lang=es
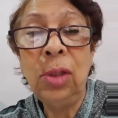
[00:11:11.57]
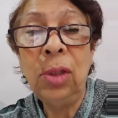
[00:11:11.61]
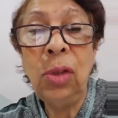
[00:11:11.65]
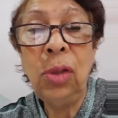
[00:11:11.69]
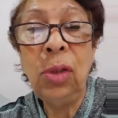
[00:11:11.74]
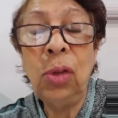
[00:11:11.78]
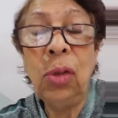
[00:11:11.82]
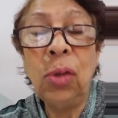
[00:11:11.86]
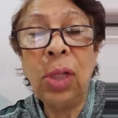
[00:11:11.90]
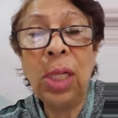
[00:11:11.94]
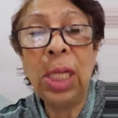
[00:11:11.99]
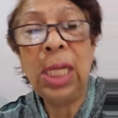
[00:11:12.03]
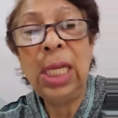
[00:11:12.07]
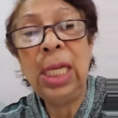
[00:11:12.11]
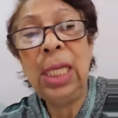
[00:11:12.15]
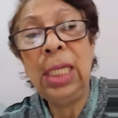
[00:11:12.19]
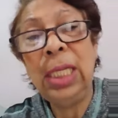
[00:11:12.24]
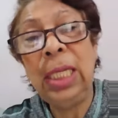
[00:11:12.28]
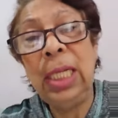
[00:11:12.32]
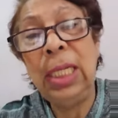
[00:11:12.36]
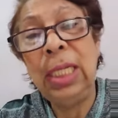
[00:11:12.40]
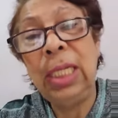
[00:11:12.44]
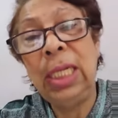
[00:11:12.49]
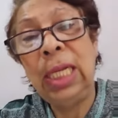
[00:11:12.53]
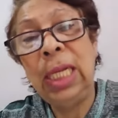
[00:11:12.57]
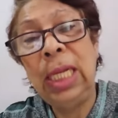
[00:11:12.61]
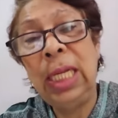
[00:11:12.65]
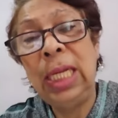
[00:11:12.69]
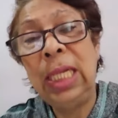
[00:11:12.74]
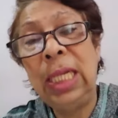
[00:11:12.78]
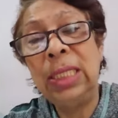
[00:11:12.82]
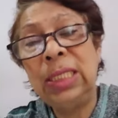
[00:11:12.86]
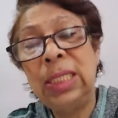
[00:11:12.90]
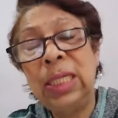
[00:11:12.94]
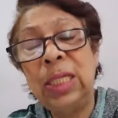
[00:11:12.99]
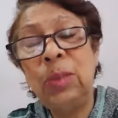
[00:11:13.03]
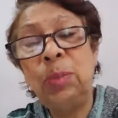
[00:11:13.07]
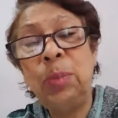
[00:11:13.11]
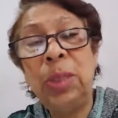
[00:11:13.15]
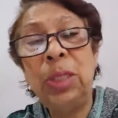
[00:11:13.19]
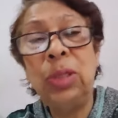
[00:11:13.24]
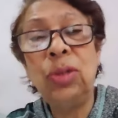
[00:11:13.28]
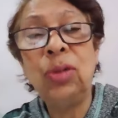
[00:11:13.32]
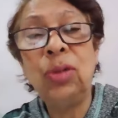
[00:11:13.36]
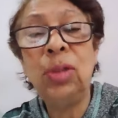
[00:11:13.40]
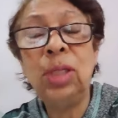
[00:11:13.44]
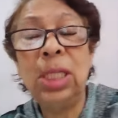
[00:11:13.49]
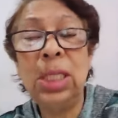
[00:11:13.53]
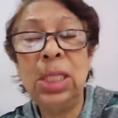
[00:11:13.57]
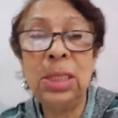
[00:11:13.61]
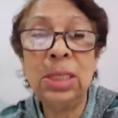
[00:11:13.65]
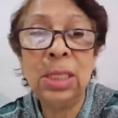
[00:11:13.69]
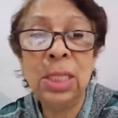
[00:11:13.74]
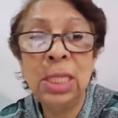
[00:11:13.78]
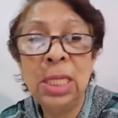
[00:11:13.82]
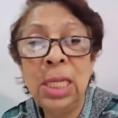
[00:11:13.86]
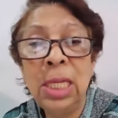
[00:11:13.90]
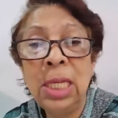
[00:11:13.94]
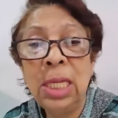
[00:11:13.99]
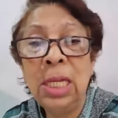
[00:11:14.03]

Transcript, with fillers: No creen en las tres personas